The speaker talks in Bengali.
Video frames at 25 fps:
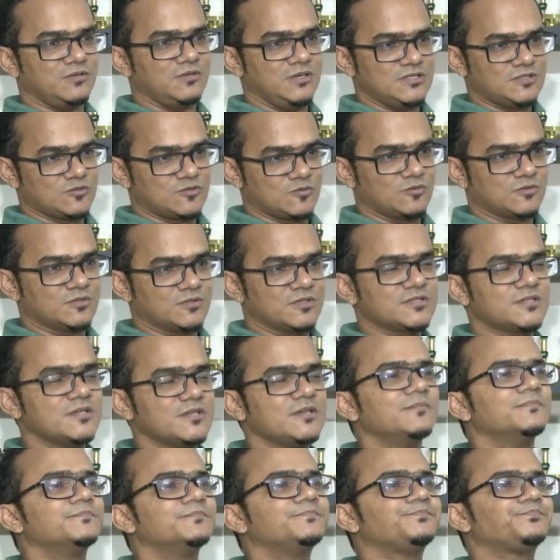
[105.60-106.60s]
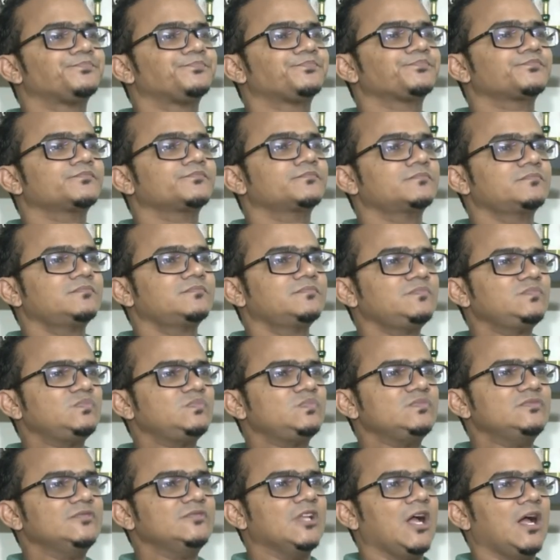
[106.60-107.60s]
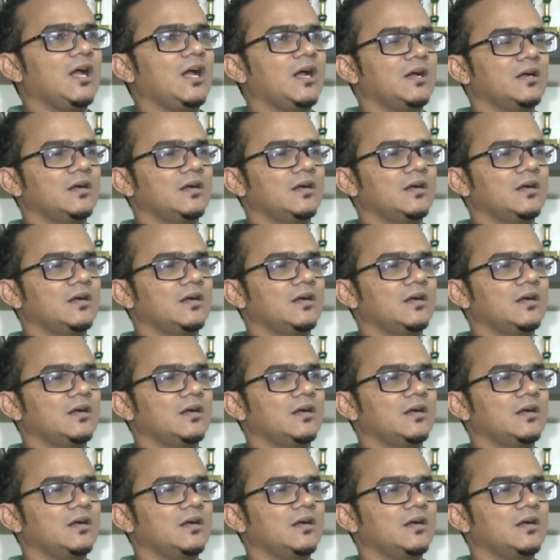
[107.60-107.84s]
অনন্য মামুনকে আমরা সবাই ভুল বুঝি